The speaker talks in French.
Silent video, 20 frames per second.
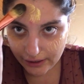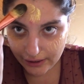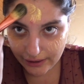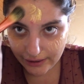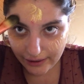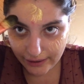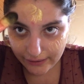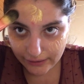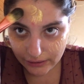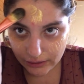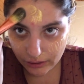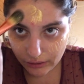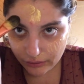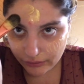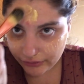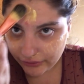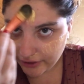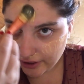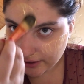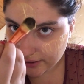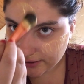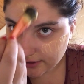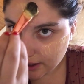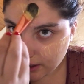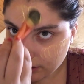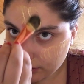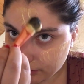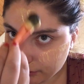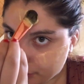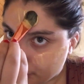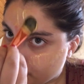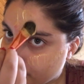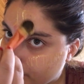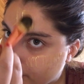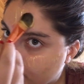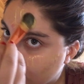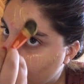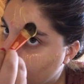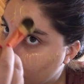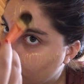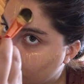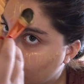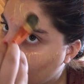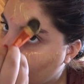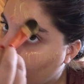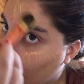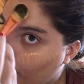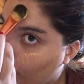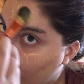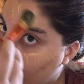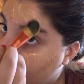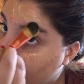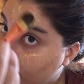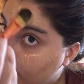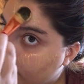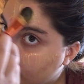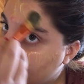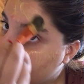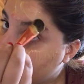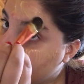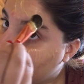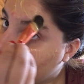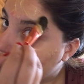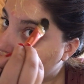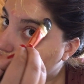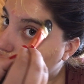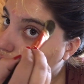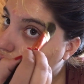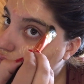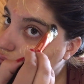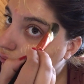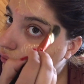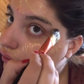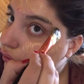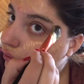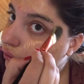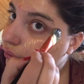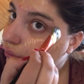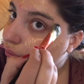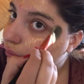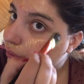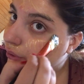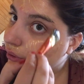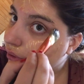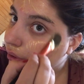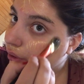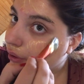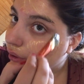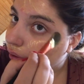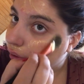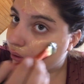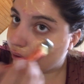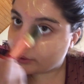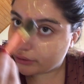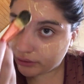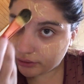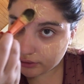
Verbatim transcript: il y a 30 à 40 minutes euh, d'attente donc euh,